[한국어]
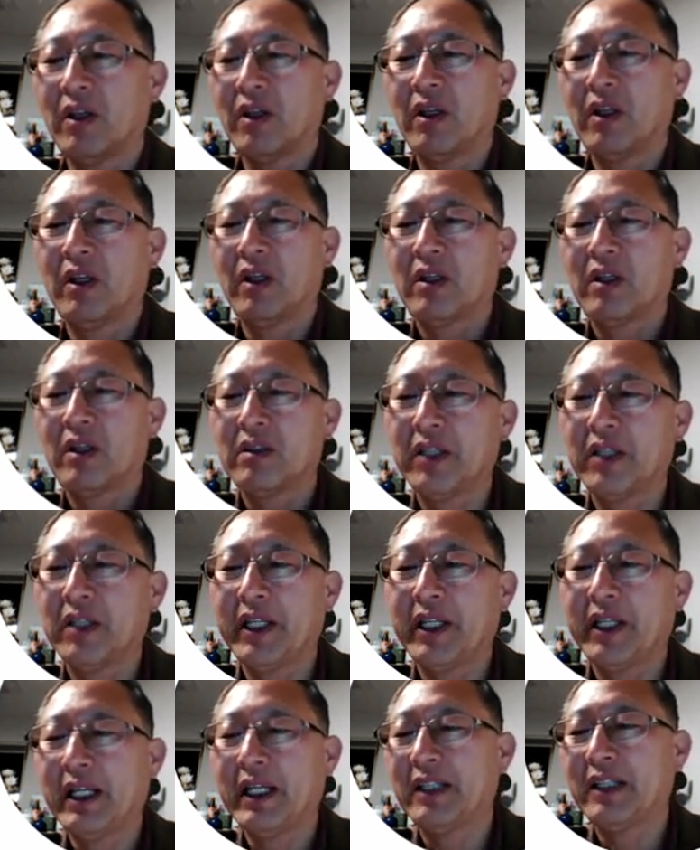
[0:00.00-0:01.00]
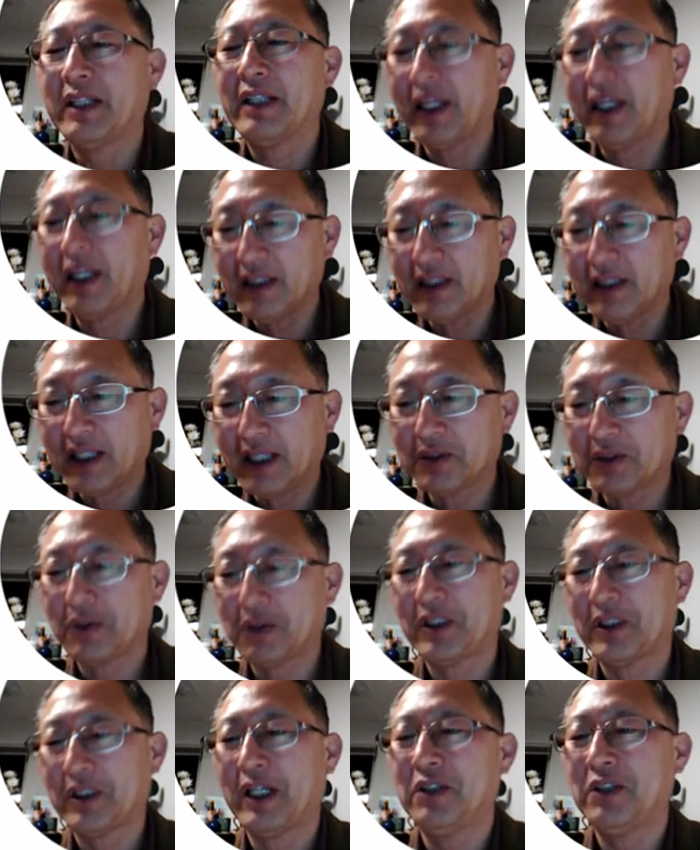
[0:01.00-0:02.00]
그거에 대한
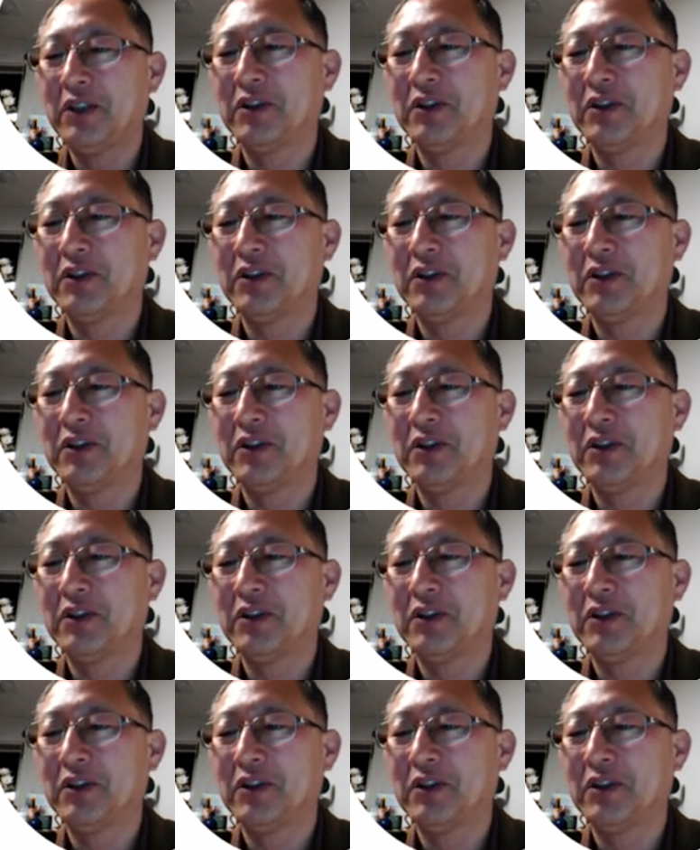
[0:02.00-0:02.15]
생각조차 할 수